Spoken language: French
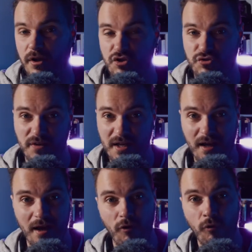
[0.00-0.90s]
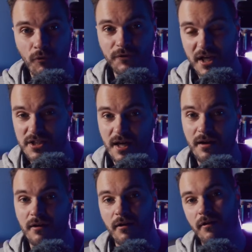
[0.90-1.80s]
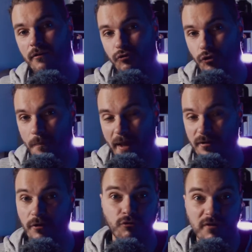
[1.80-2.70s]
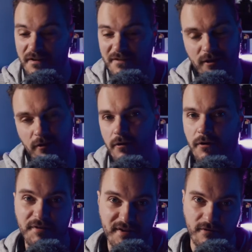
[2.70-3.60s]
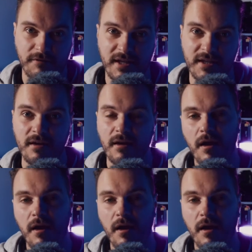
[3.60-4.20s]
Je vais au montage là, te mettre, alors toi ça va être en, instantané,